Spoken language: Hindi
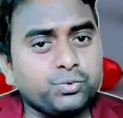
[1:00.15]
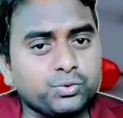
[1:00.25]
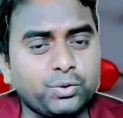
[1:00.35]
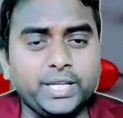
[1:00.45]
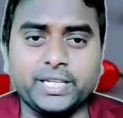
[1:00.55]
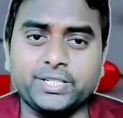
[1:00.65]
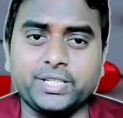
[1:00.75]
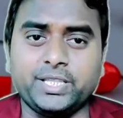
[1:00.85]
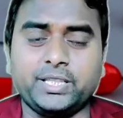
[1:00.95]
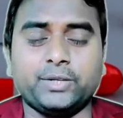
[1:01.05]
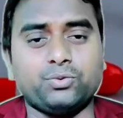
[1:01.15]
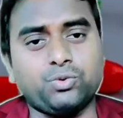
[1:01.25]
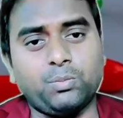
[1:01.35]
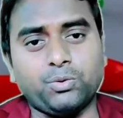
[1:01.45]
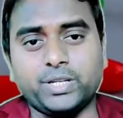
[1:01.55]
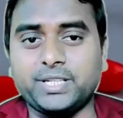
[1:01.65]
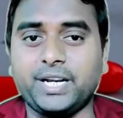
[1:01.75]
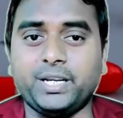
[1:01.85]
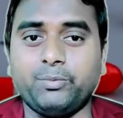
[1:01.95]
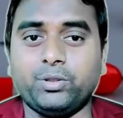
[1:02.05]
उसको लेकर चिंतित है उसको हम लोग
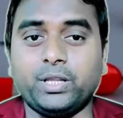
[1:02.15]
एंजाइटी